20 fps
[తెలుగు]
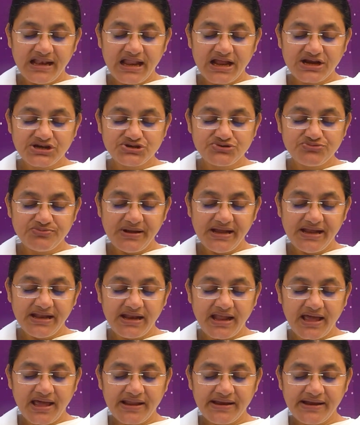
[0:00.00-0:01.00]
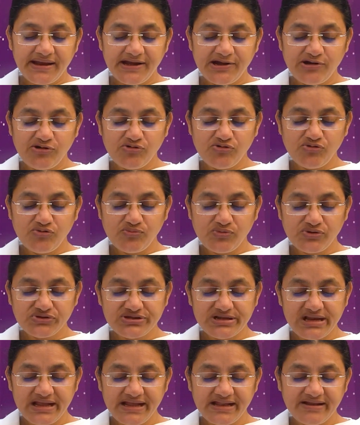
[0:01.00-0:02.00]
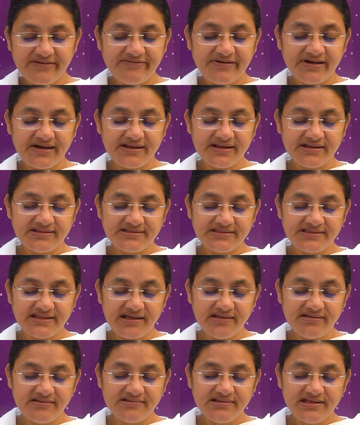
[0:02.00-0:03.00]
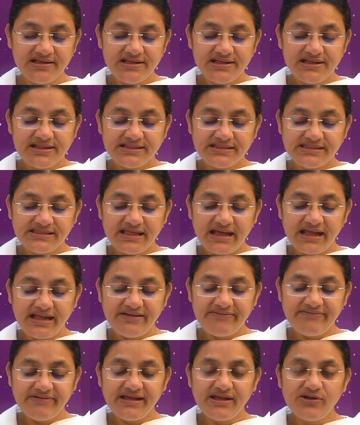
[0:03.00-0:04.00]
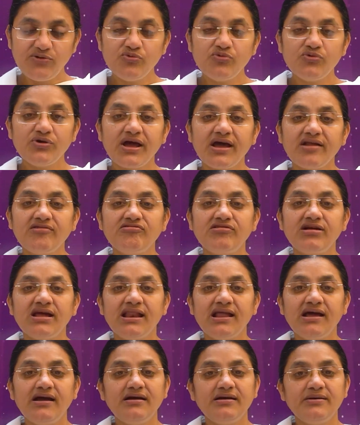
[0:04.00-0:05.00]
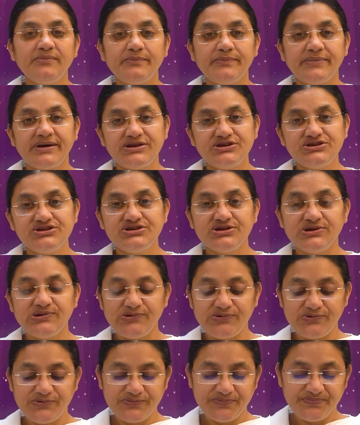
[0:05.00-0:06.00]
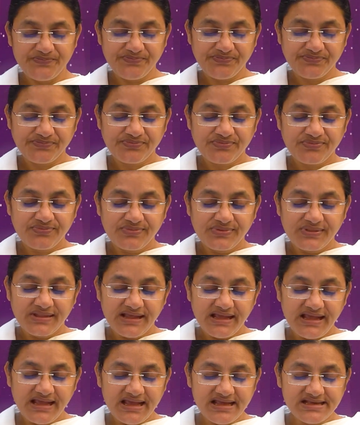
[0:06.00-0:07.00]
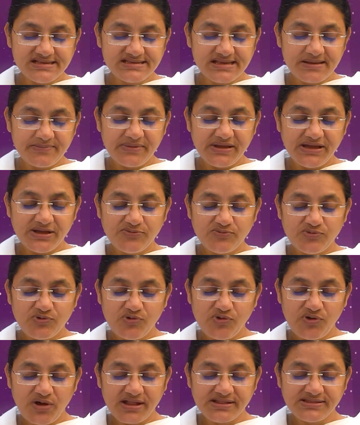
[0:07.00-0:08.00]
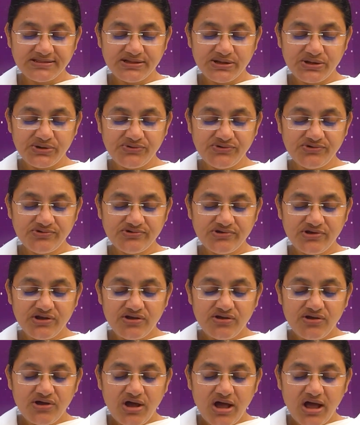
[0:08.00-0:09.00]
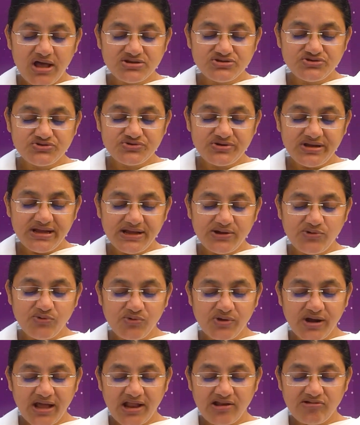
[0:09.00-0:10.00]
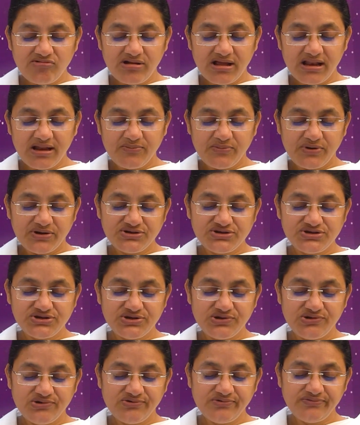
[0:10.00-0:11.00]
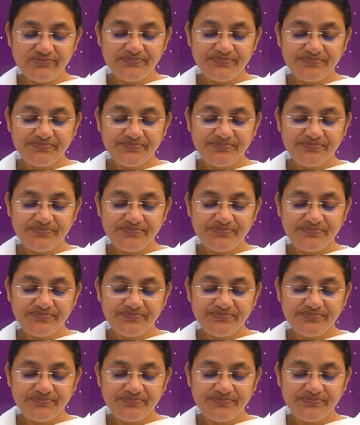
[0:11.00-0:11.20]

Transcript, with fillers: లక్ష్మీ నారాయణులు మొదలైన వారంతా దైవీ గుణాలు గల మనుష్యులు ఈ సమయంలో అందరూ అసురీ గుణాలు గల మనుష్యులు